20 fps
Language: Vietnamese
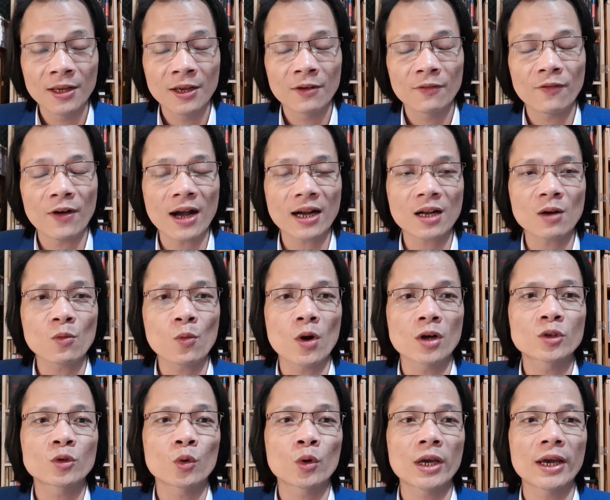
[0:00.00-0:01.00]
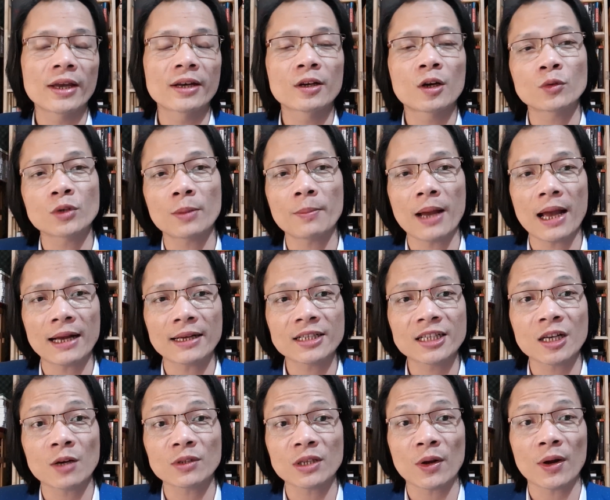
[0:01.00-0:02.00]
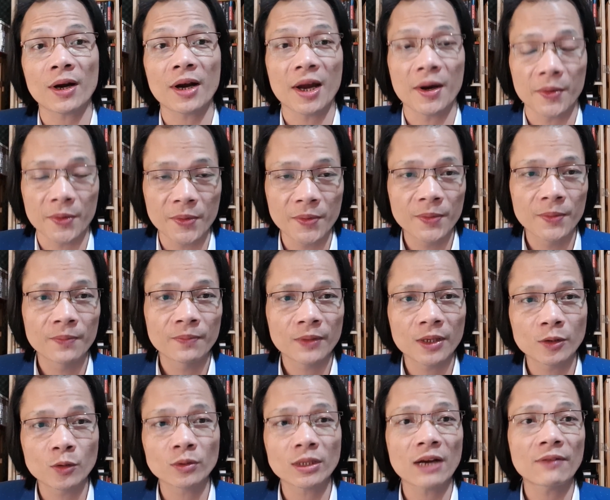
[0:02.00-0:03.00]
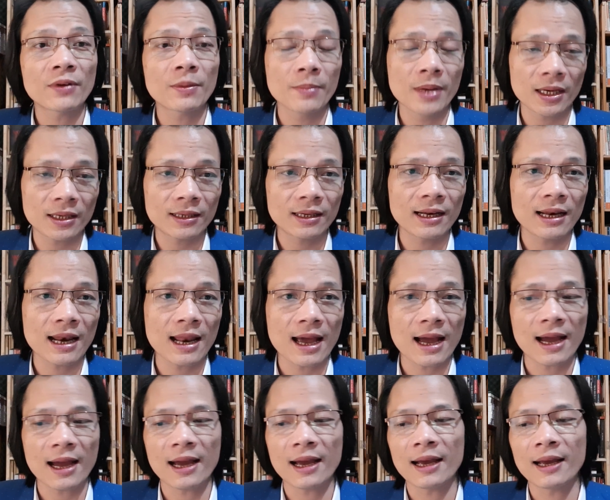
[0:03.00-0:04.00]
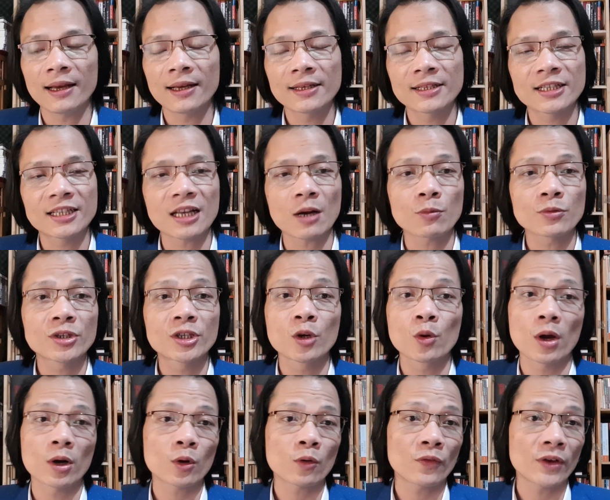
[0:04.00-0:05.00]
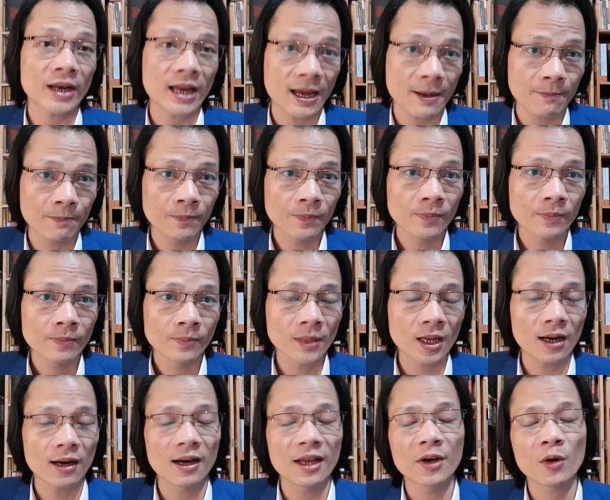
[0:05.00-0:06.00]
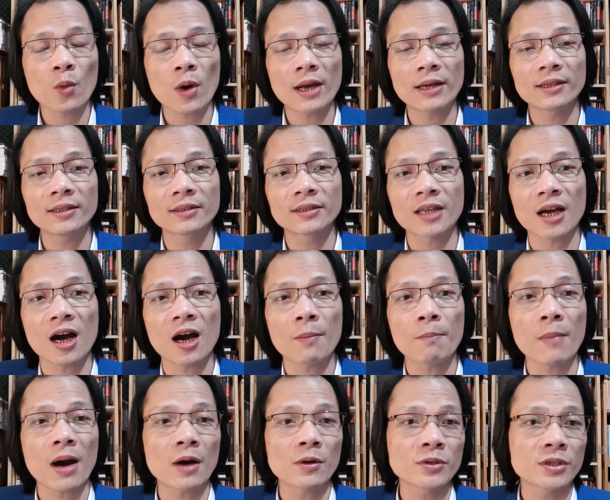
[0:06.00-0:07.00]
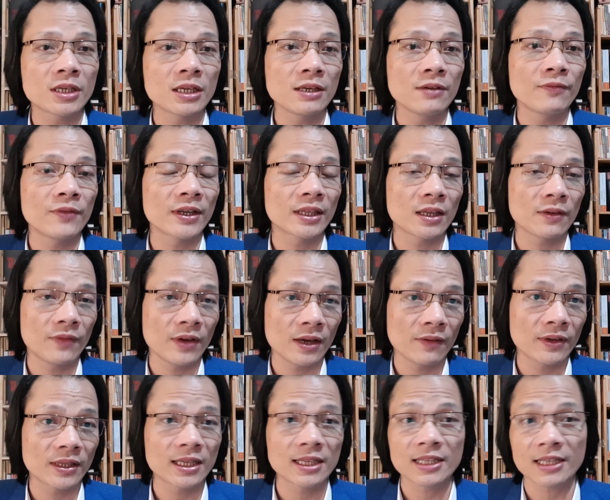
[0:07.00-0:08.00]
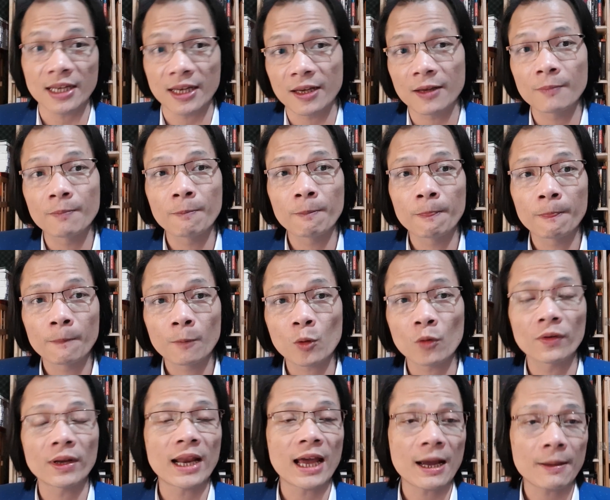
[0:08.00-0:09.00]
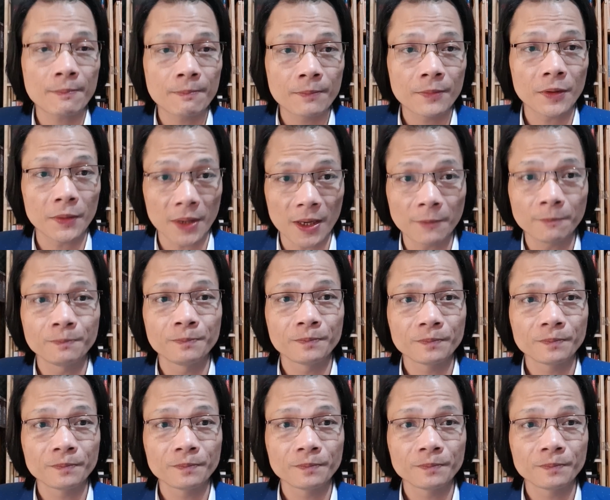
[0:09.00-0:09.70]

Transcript: Và công cuộc chủ quyền không gian mạng trong giai đoạn đầu thì chúng ta vẫn biết là dòng chính luận của Việt Nam, tức là liên quan đến những tờ báo chí vê tê vê, vê tê xê của Việt Nam, đúng không?